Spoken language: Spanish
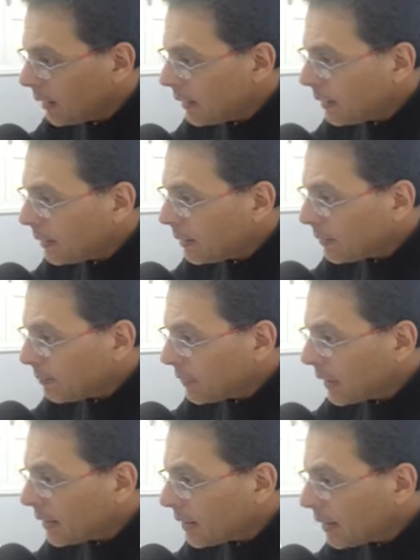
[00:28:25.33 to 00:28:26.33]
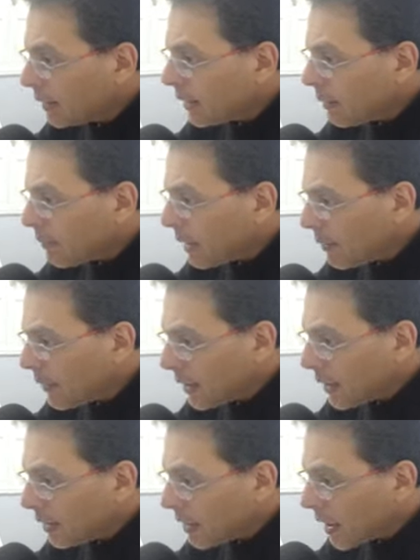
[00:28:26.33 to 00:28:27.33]
En em, el sistema, a ver
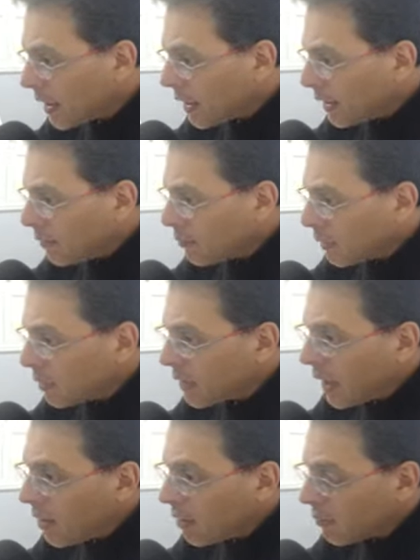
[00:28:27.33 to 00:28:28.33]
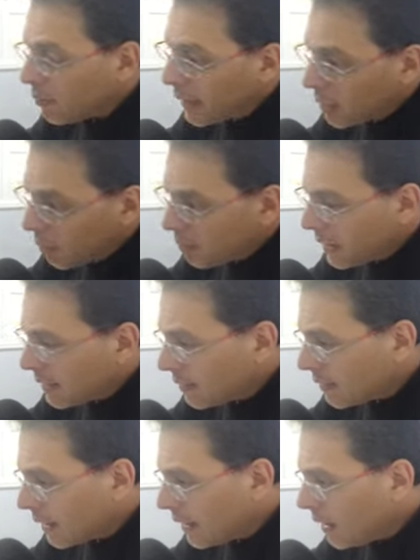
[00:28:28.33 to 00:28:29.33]
qué trae. Bueno, trae con BTOP
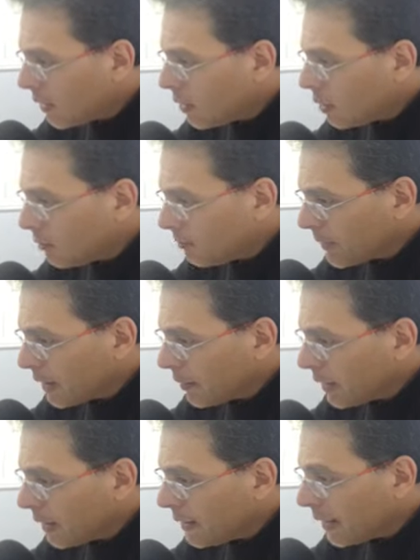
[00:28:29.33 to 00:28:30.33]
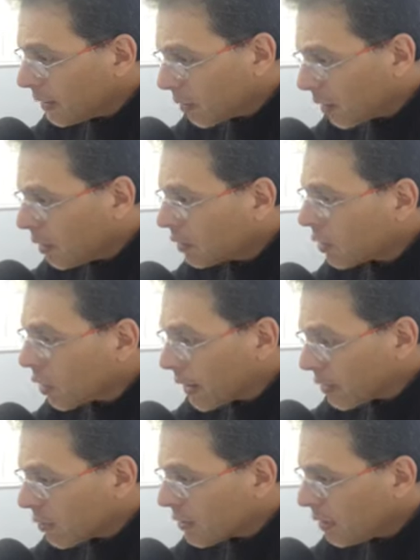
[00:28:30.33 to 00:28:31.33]
instalado. El centro de control, que
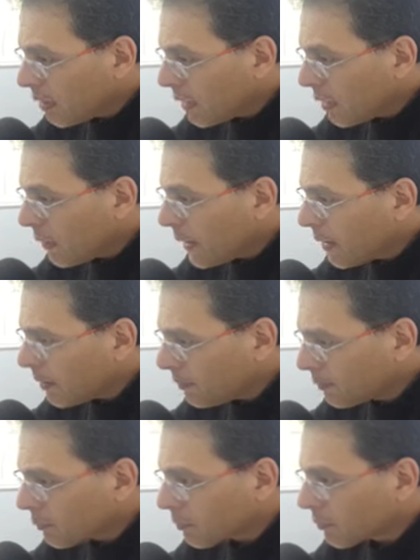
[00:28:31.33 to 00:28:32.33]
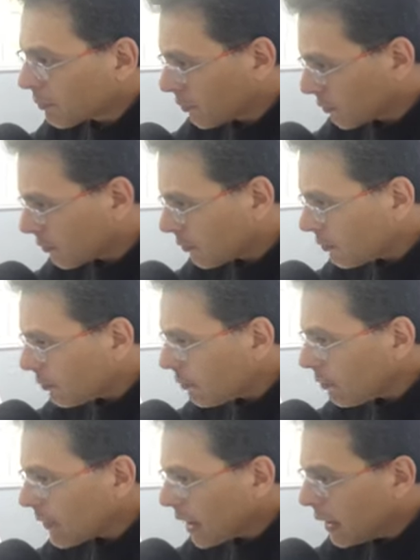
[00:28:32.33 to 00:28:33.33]
eso sí lo quiero ver.
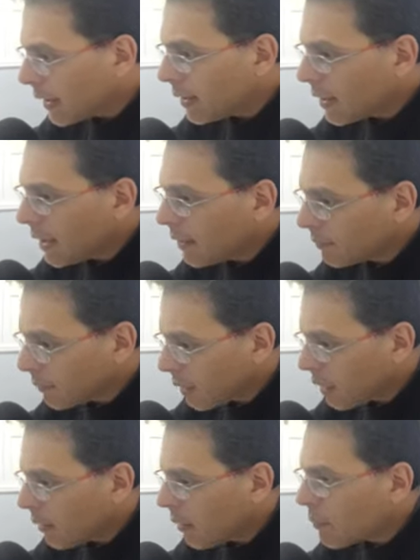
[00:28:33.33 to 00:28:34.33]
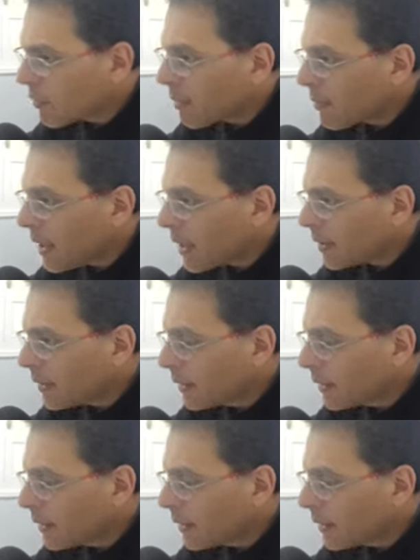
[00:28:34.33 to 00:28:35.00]
Ahí está, ahora lo vamos a mirar.